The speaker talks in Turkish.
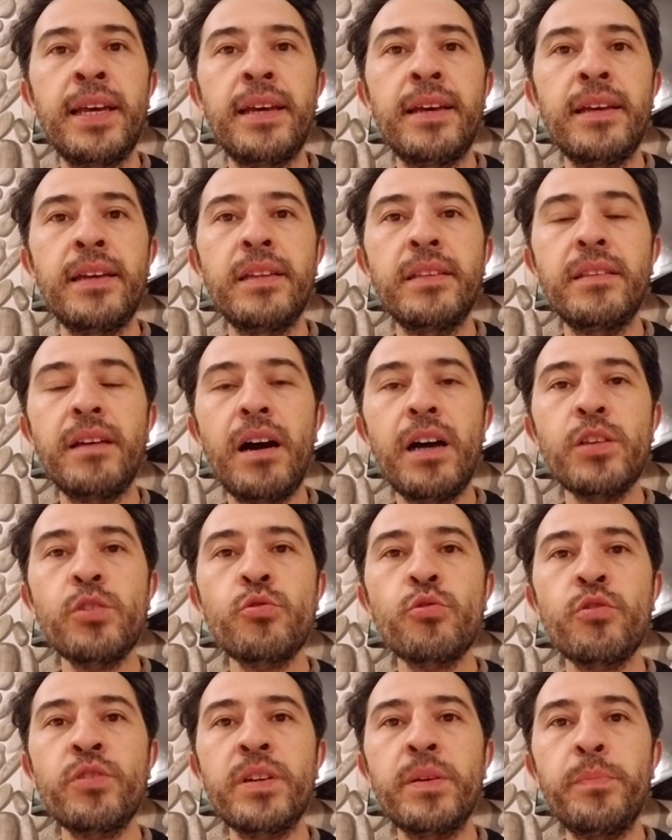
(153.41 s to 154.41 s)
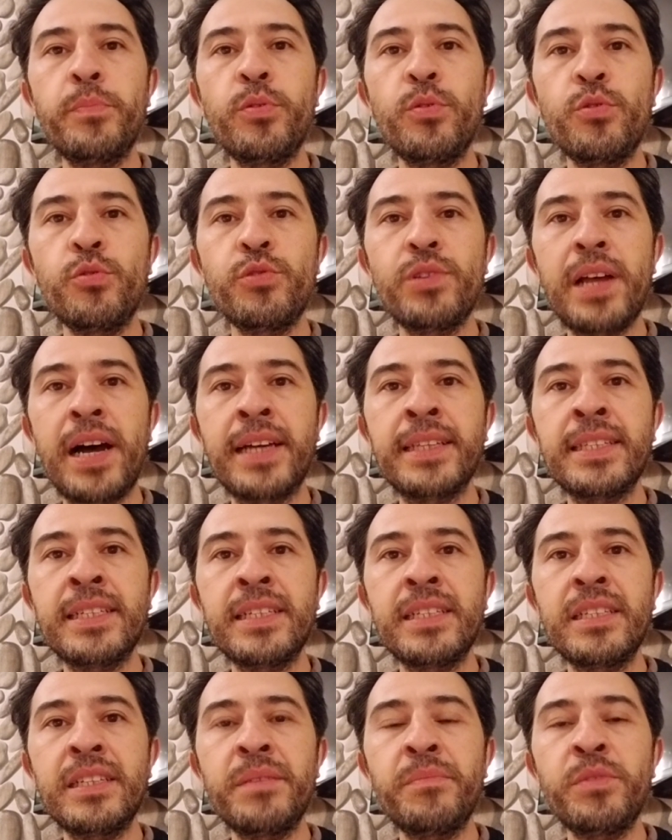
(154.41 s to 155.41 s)
E, daha sonra
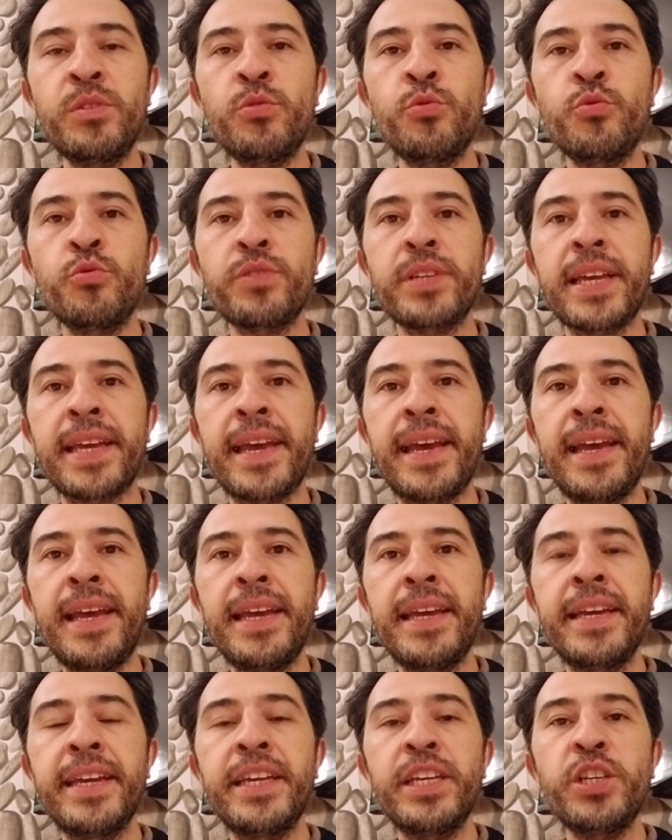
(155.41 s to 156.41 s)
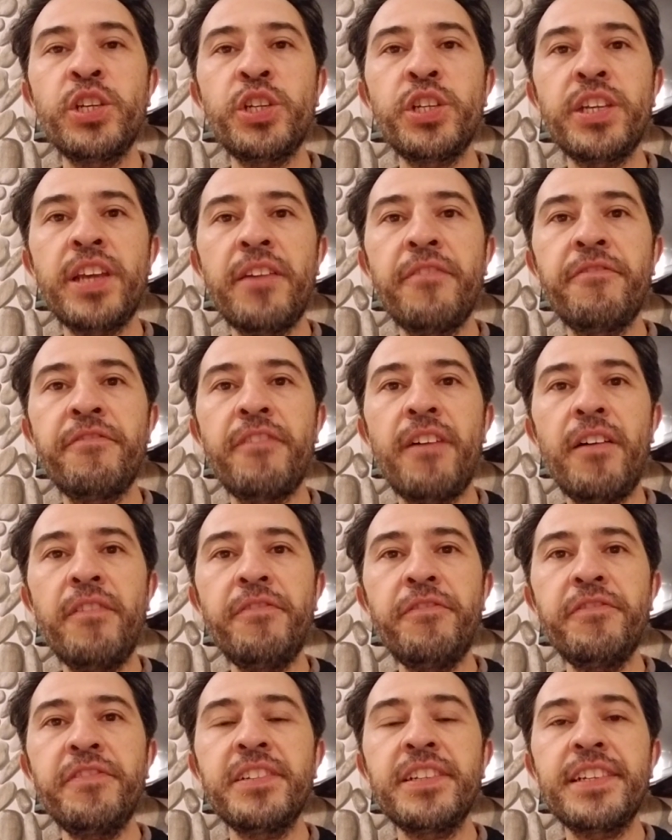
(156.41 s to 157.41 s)
pürüzlendirdiğimiz yüzeye
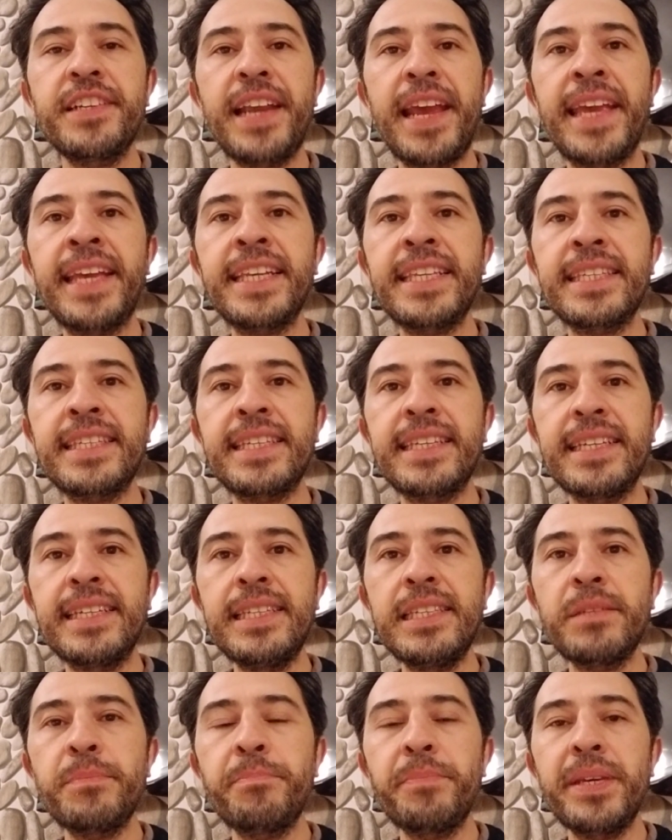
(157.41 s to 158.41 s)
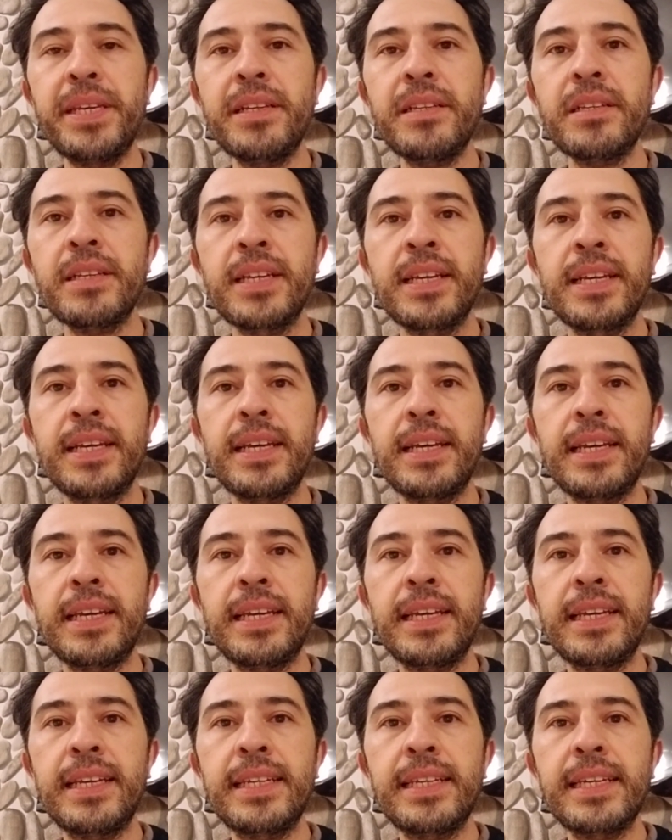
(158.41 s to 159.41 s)
şeffaf, renksiz bir
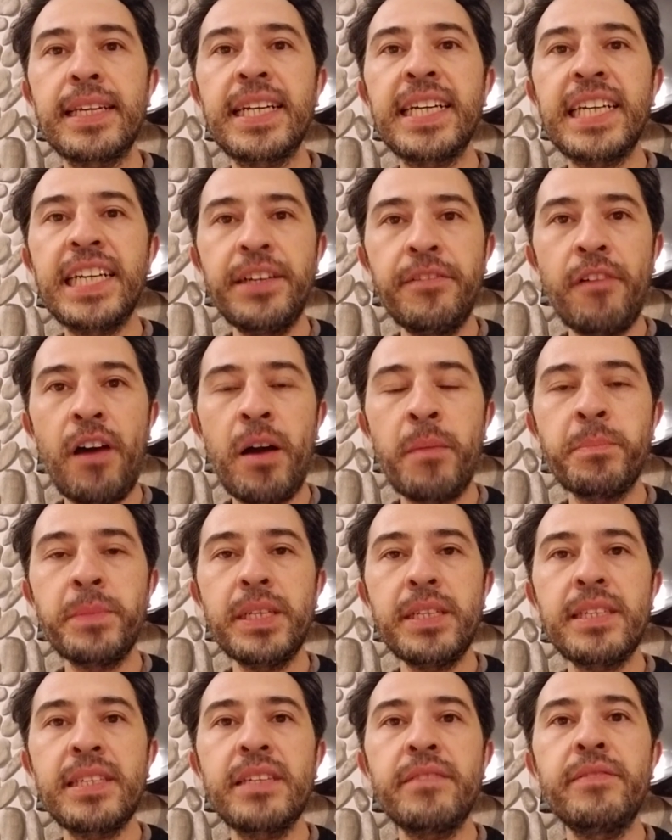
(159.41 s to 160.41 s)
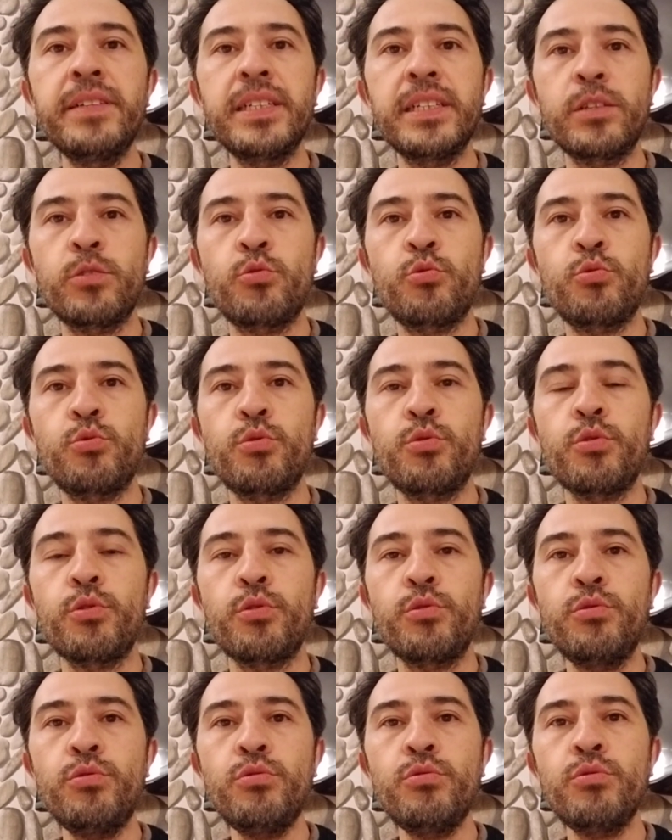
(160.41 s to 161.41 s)
kıvamlı sıvı
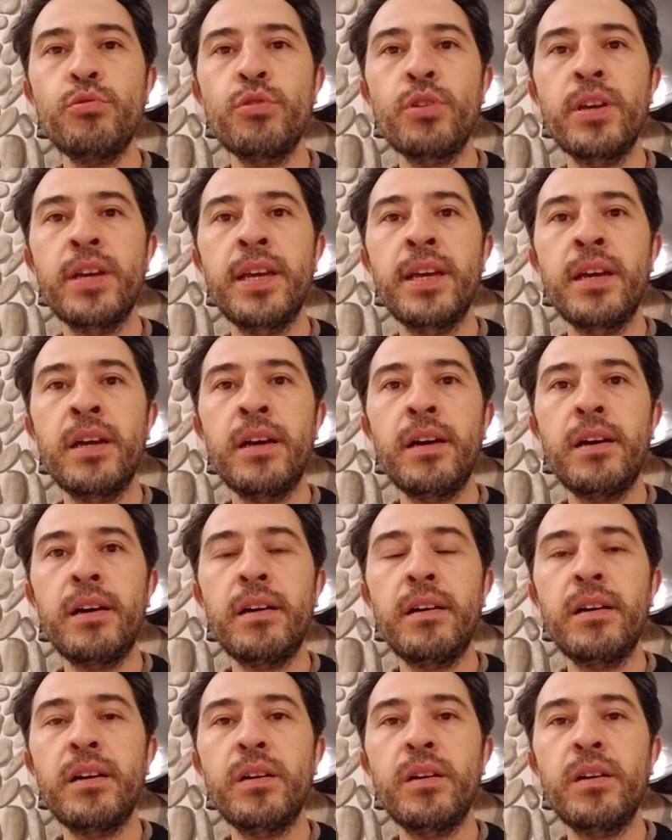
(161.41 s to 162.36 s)
sürüyoruz. Ee,